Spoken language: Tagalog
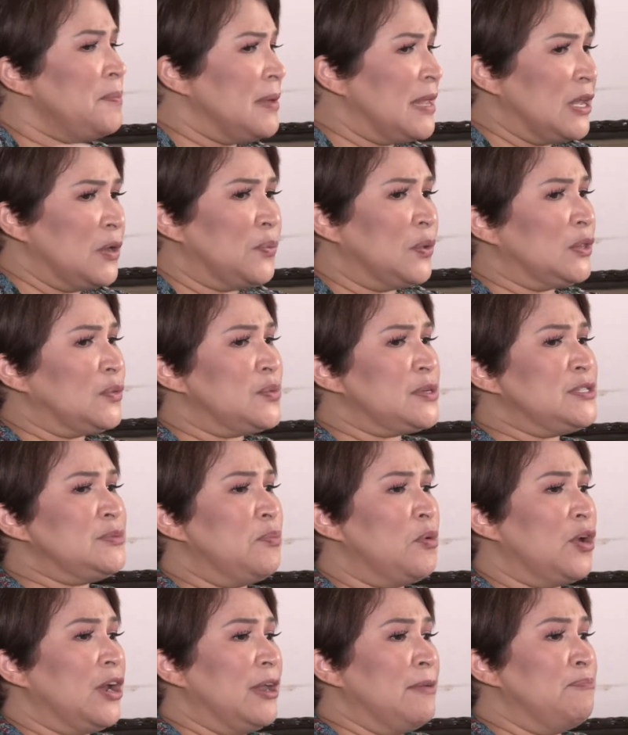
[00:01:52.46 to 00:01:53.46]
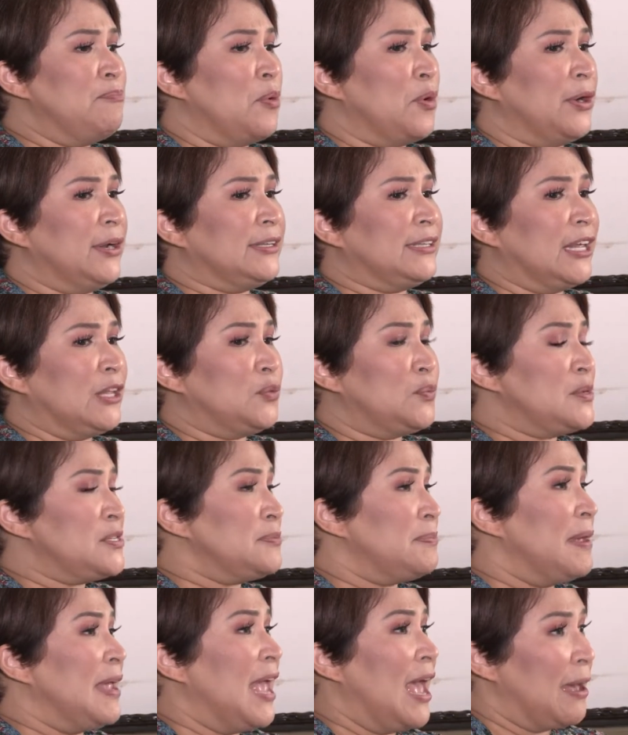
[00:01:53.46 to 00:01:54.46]
me, what was more important
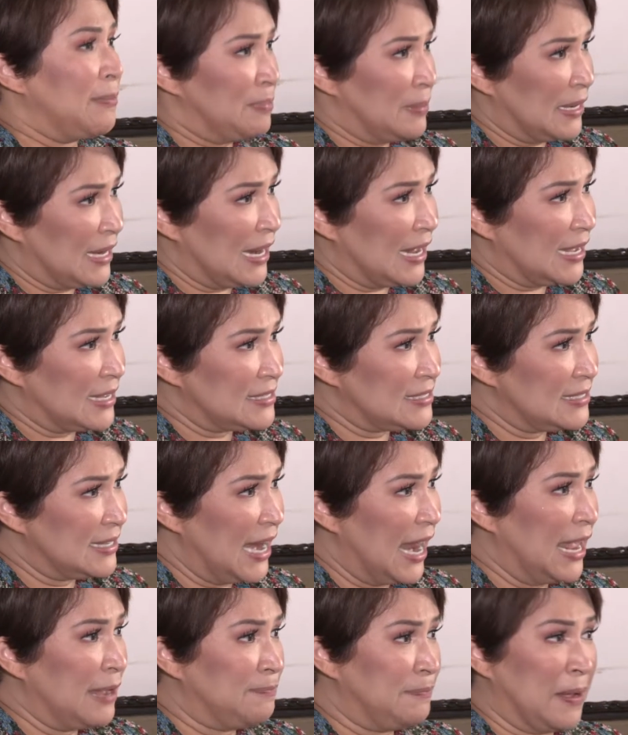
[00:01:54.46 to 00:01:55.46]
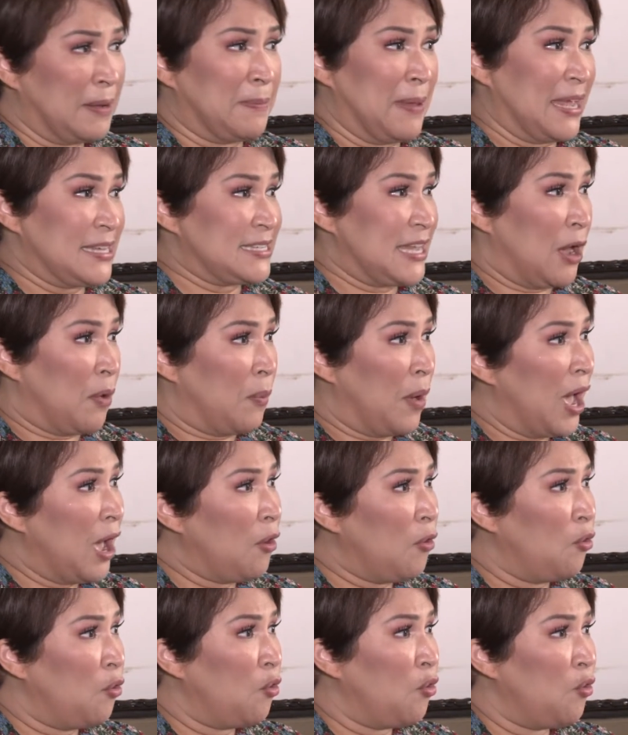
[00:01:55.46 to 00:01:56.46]
was my happiness. Like, pag may
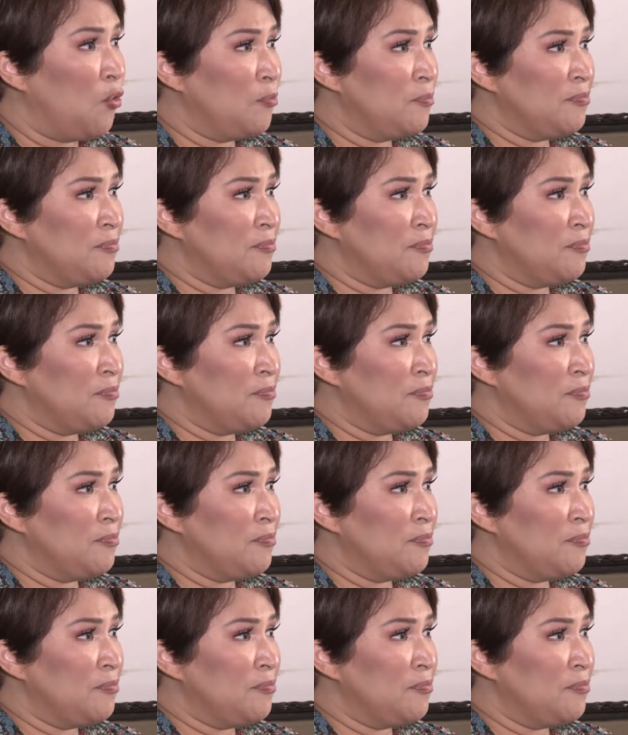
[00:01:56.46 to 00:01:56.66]
asawa ako,